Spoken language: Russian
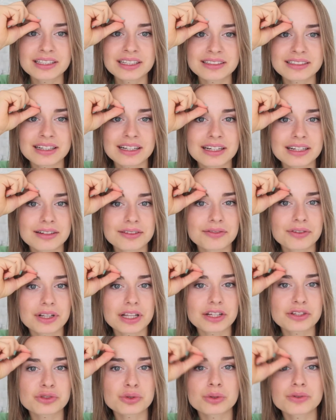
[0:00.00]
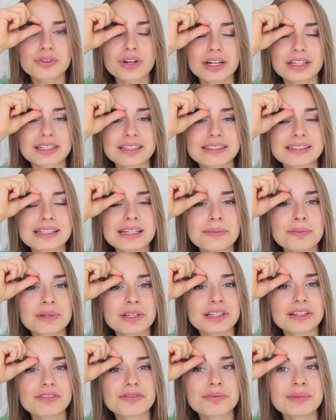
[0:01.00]
несколько волосов как-то
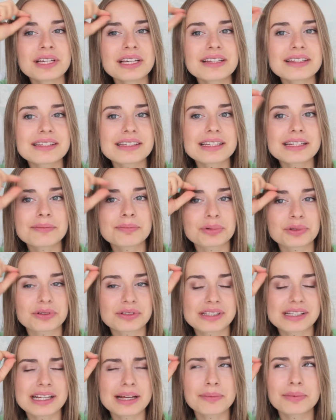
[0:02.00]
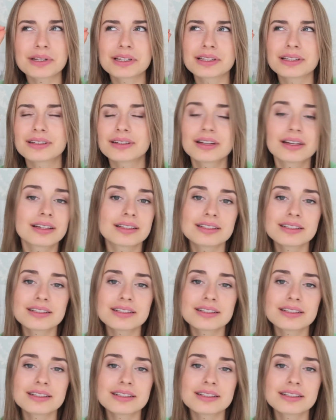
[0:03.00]
слиплены вместе, подслеплены.